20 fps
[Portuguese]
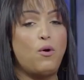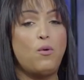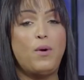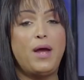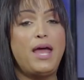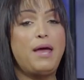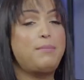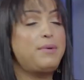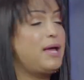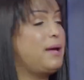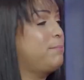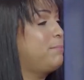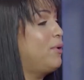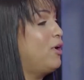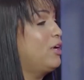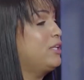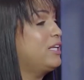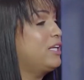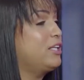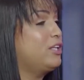web
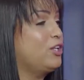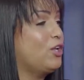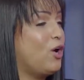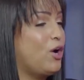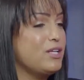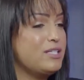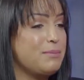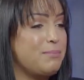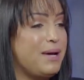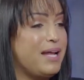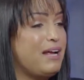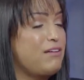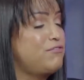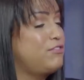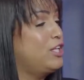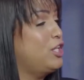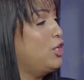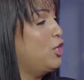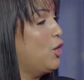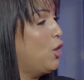repórter nossa,
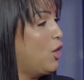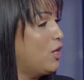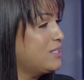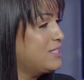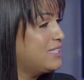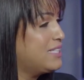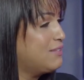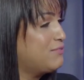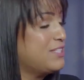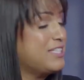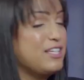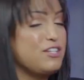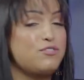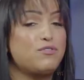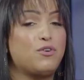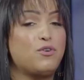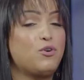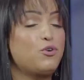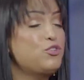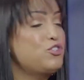maravilhosa. Vocês
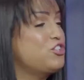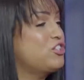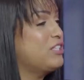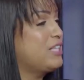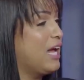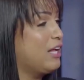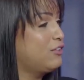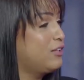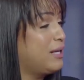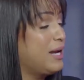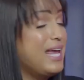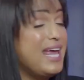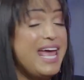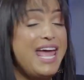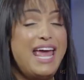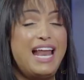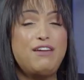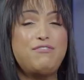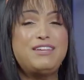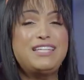vão gostar. Do...
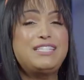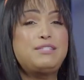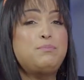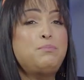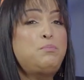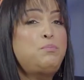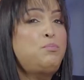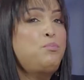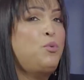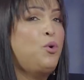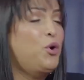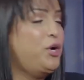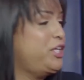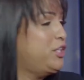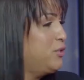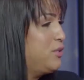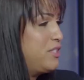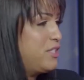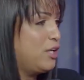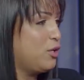Ela fez
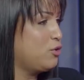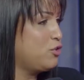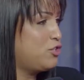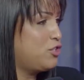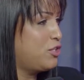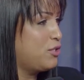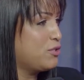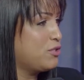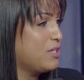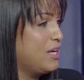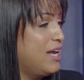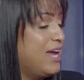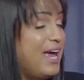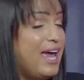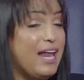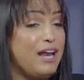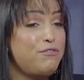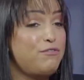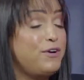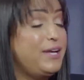muitos elogios.
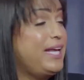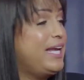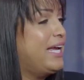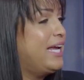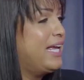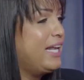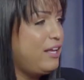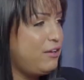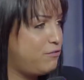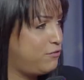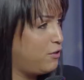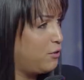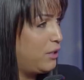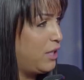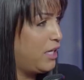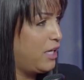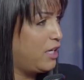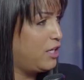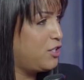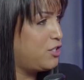Ela foi incrível
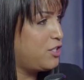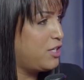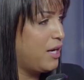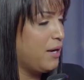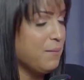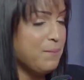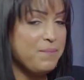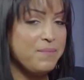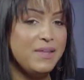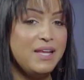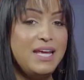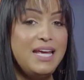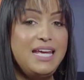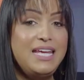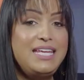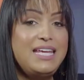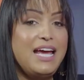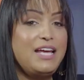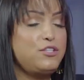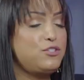naquele dia.
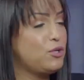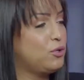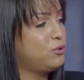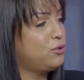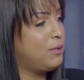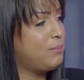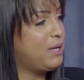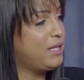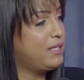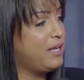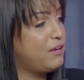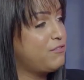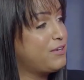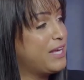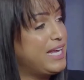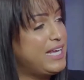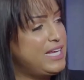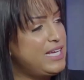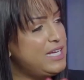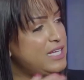E aí soltou a matéria.
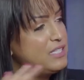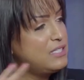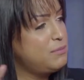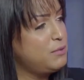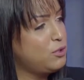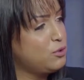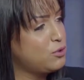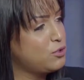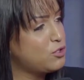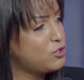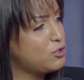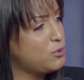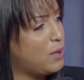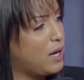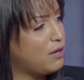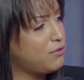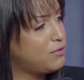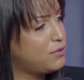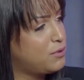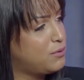Fiquei 15 minutos no
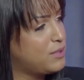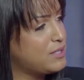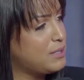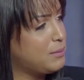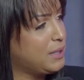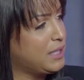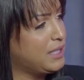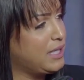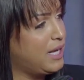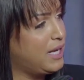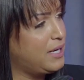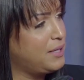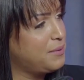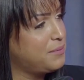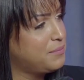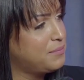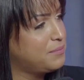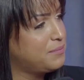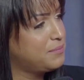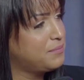ar com essa matéria. Olha!
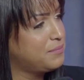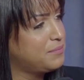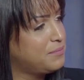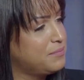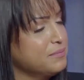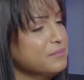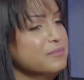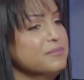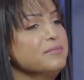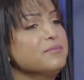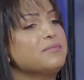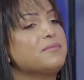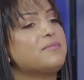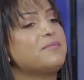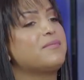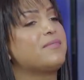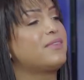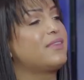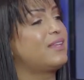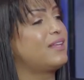Gente, não, peraí, isso daí
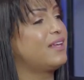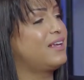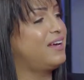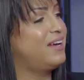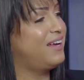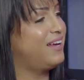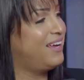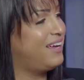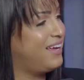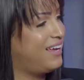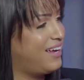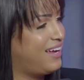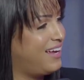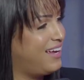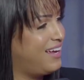é muito foi raro um de